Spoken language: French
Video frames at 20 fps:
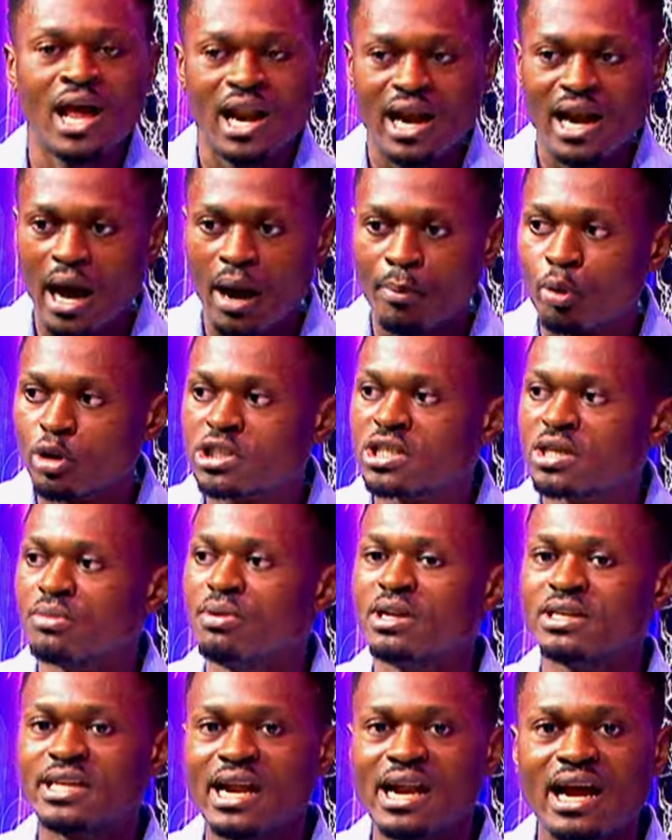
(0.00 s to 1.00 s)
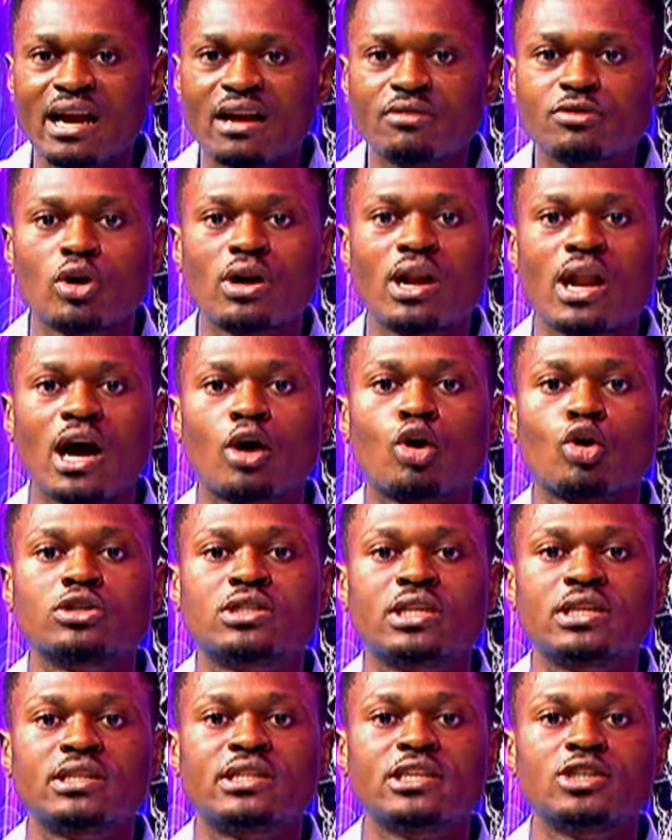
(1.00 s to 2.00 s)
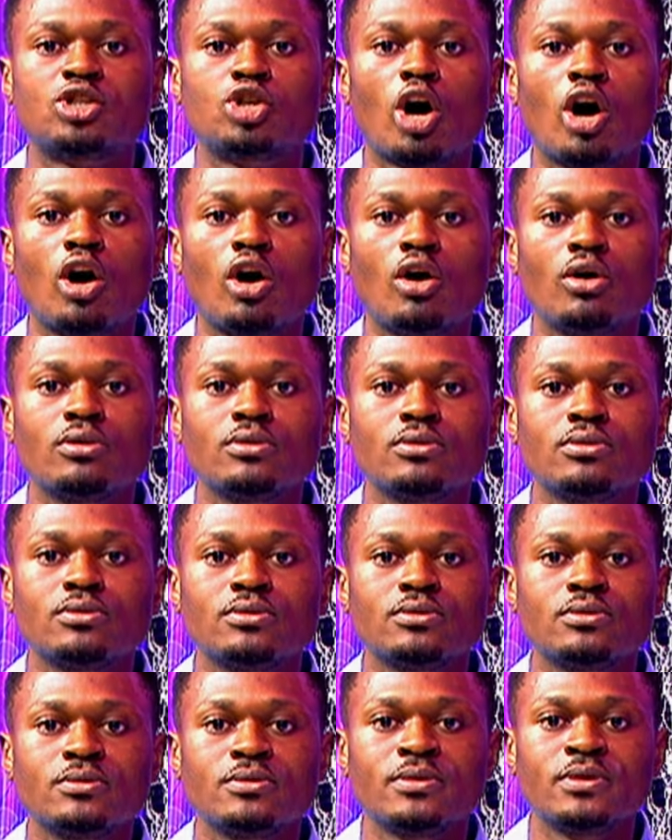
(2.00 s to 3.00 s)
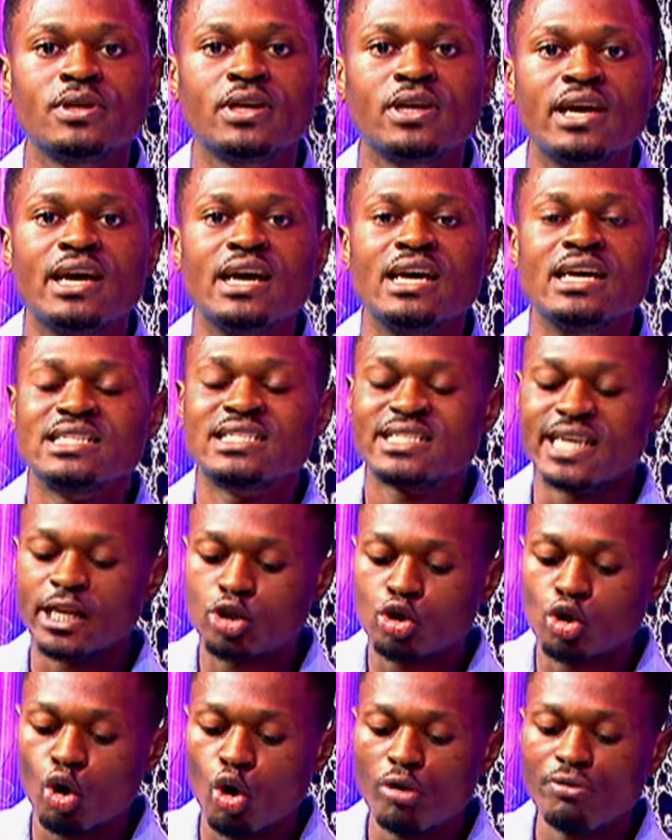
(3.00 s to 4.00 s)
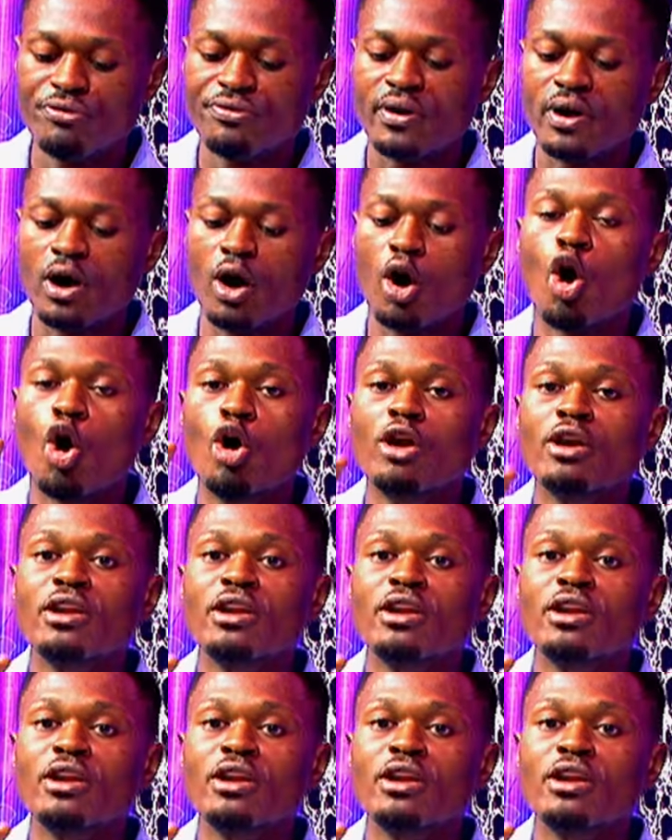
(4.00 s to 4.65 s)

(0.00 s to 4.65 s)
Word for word: La possibilité de la révision de la Constitution se trouve au